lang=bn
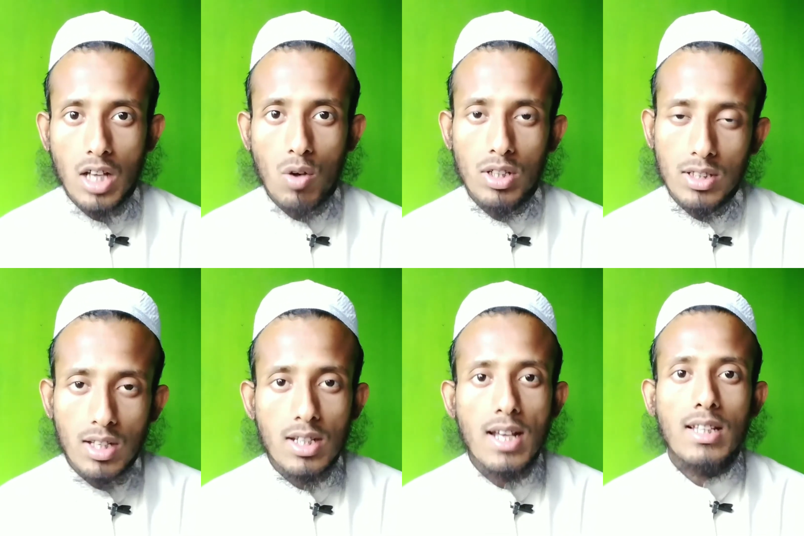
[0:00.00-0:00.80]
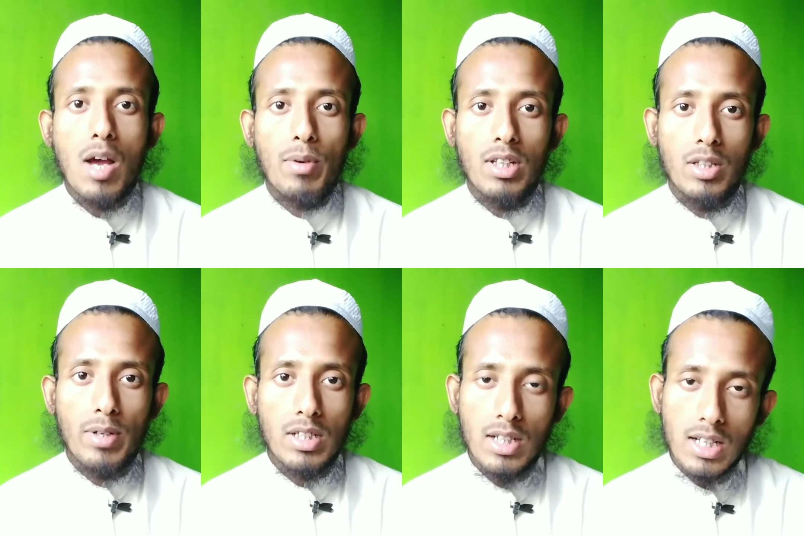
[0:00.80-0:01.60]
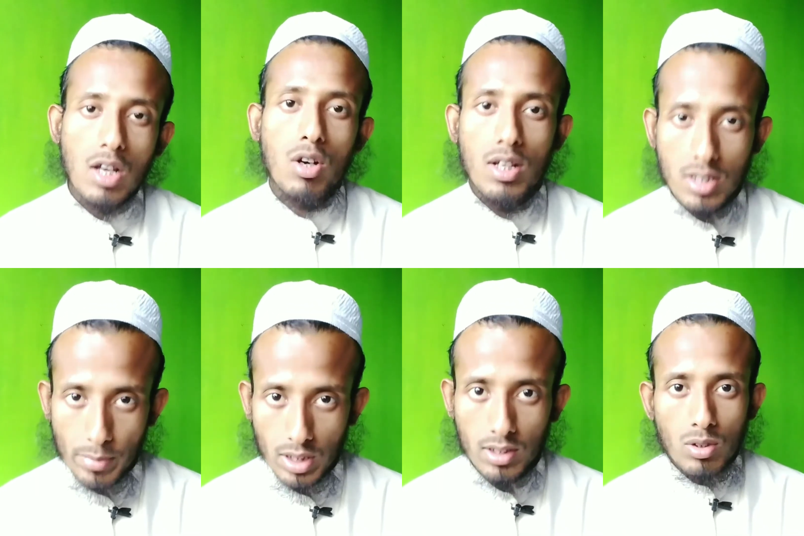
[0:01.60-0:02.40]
তাহলে যেটাই তাবির দিবে সেটাই হয়ে যাবে